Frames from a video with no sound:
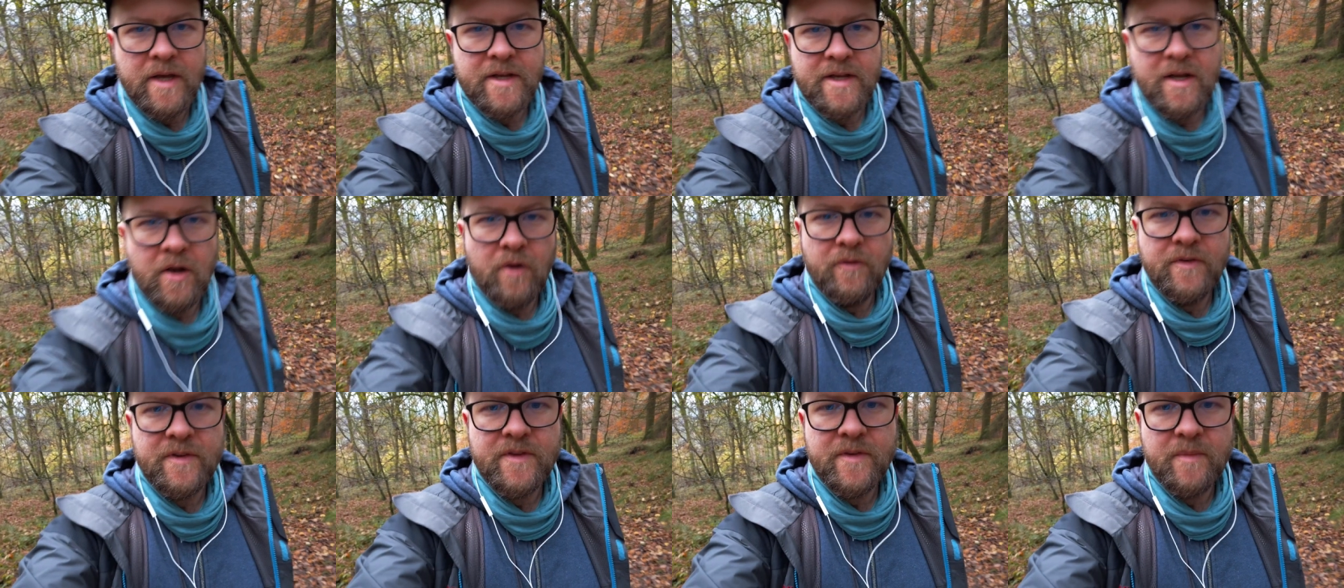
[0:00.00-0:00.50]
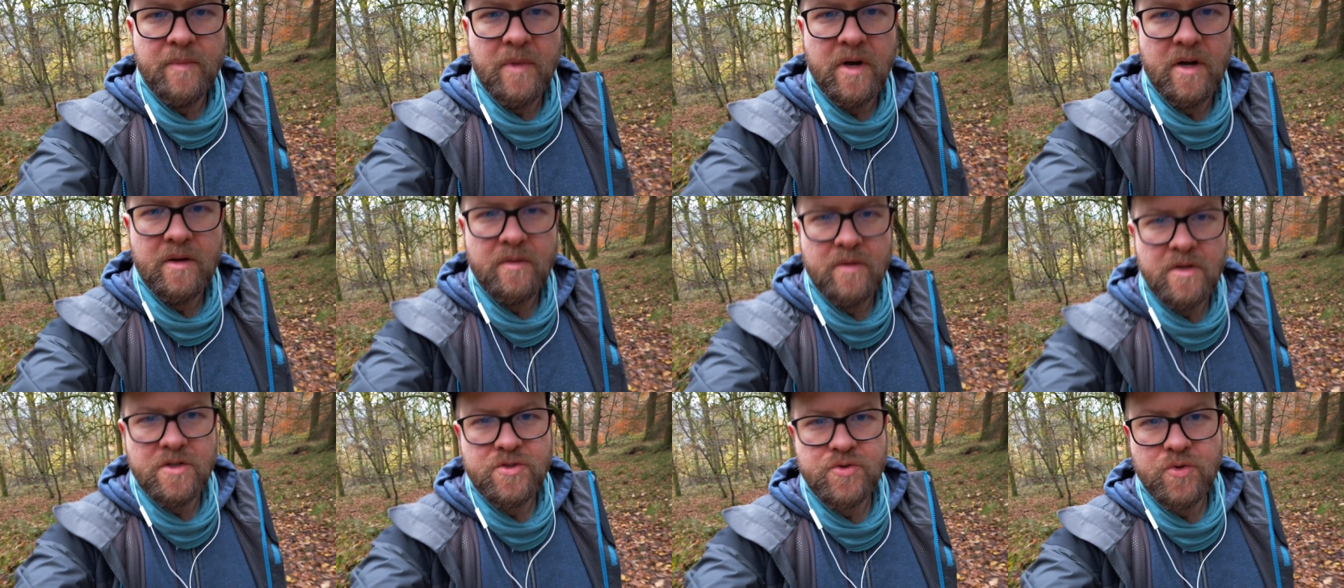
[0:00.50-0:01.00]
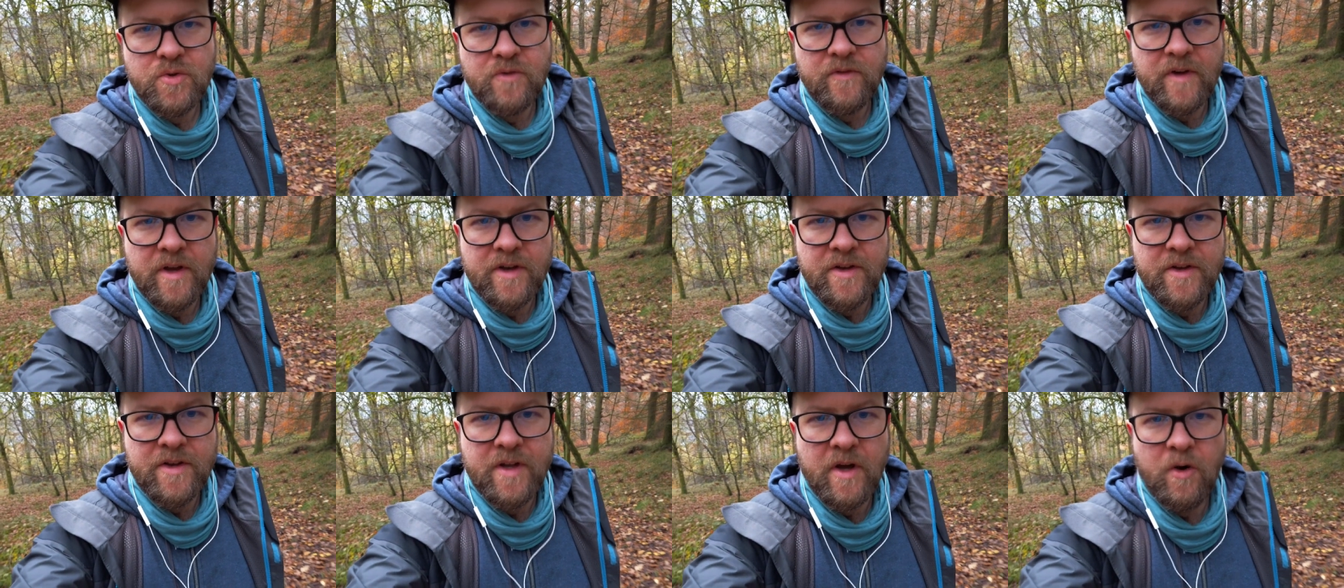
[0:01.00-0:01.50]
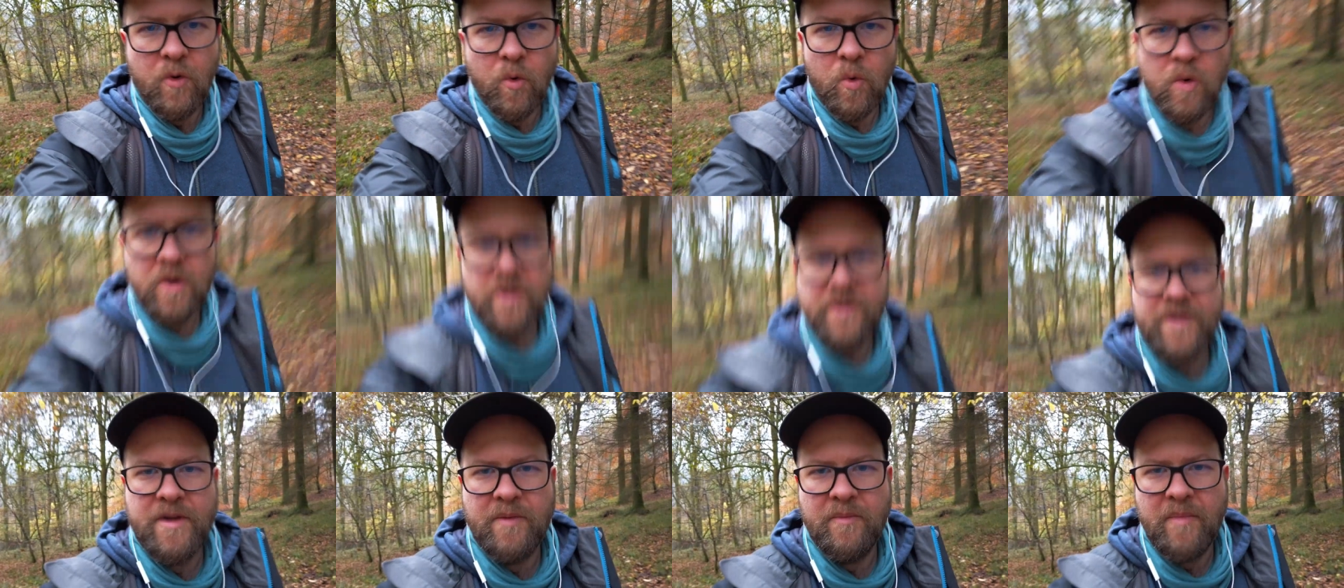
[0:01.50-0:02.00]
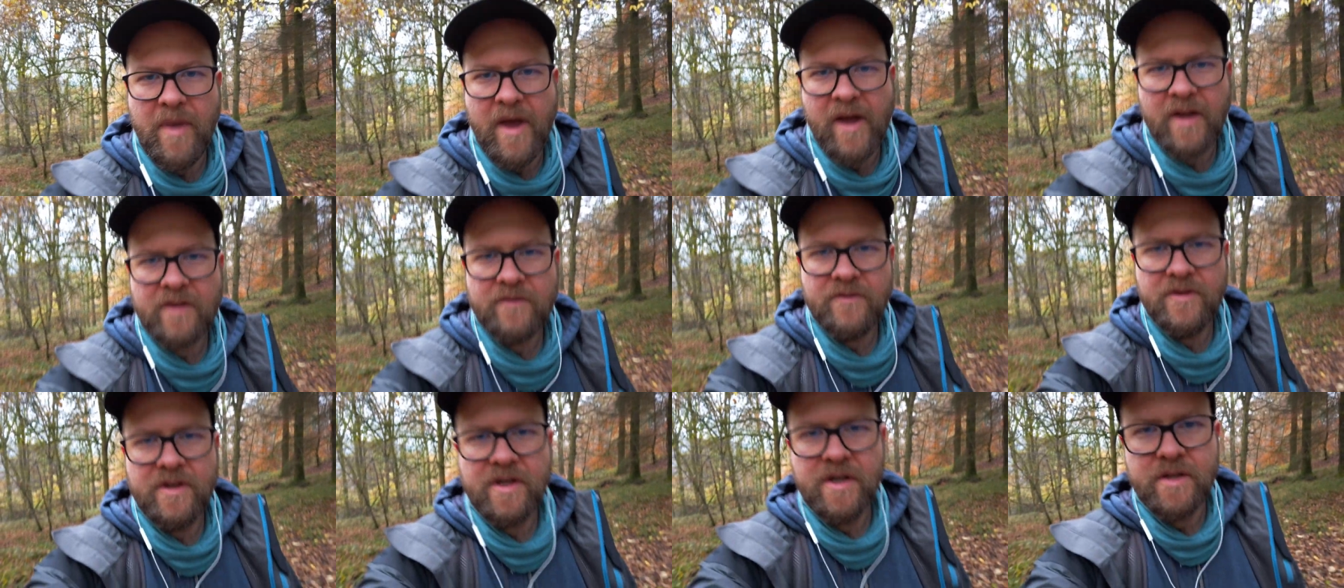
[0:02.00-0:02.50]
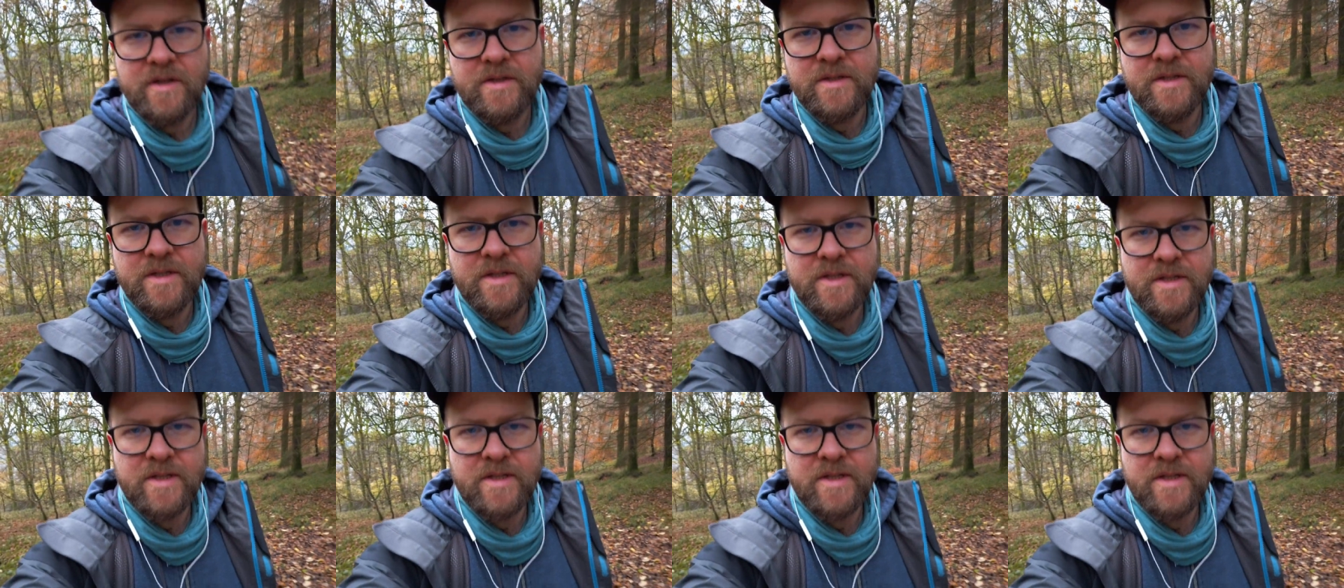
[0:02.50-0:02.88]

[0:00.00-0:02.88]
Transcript: Ja, ich laufe jetzt mal ein Stück weit da hoch, den Berg wieder.